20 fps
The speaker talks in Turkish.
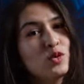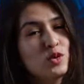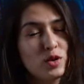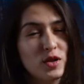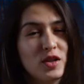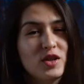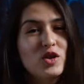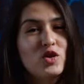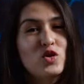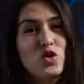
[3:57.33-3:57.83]

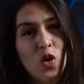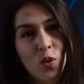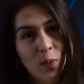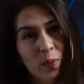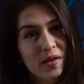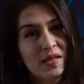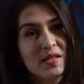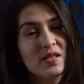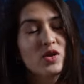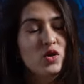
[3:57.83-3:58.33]
Rusya'da çok
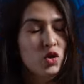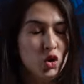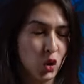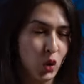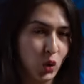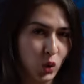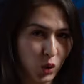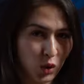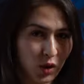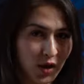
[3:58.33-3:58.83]
basit,
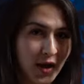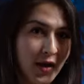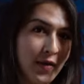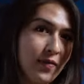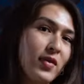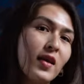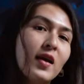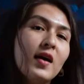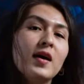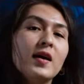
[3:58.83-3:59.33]
çok kolay
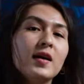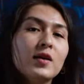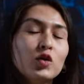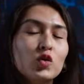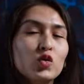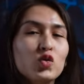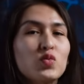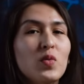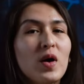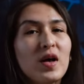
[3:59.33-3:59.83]

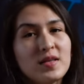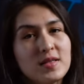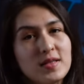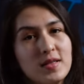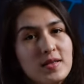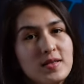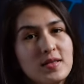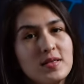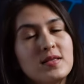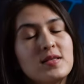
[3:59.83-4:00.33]

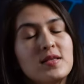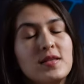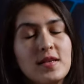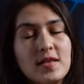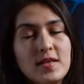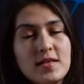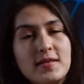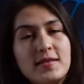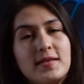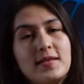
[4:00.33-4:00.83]
uzmansanız,
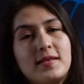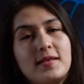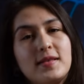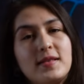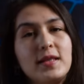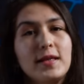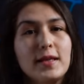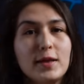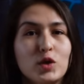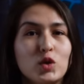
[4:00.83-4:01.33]

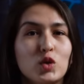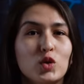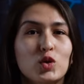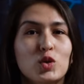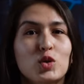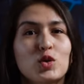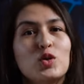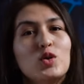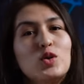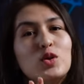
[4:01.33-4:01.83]
iyisiniz,
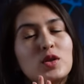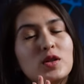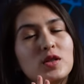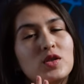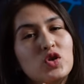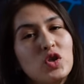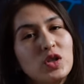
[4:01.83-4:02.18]
geliyorsunuz, e,